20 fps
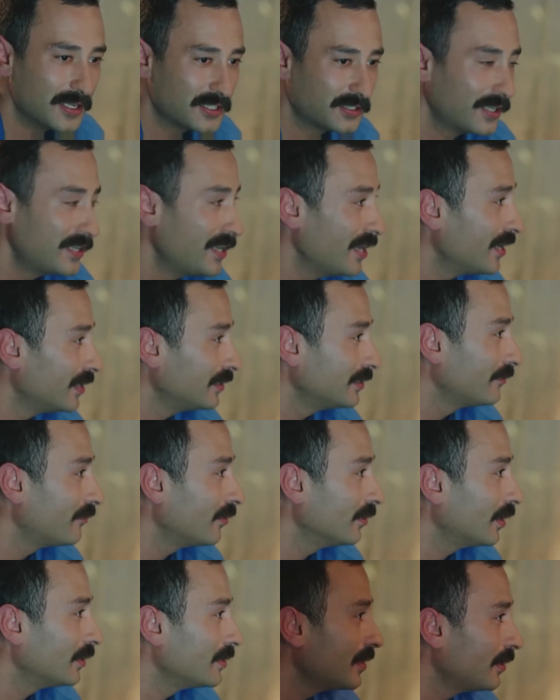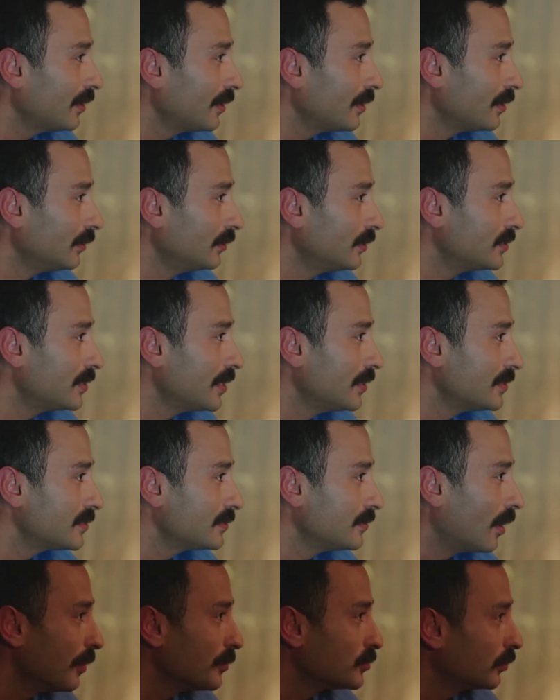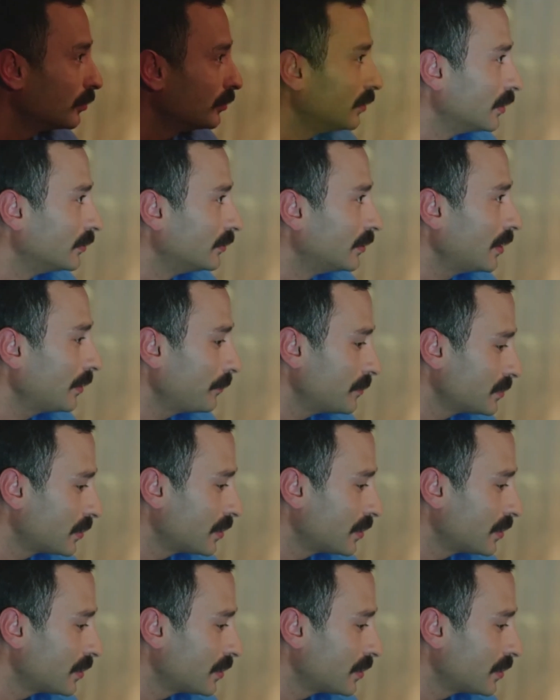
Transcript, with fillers: işte yeğenini falan yengeyi alırız gelirsin abi sonradan direkt. Biz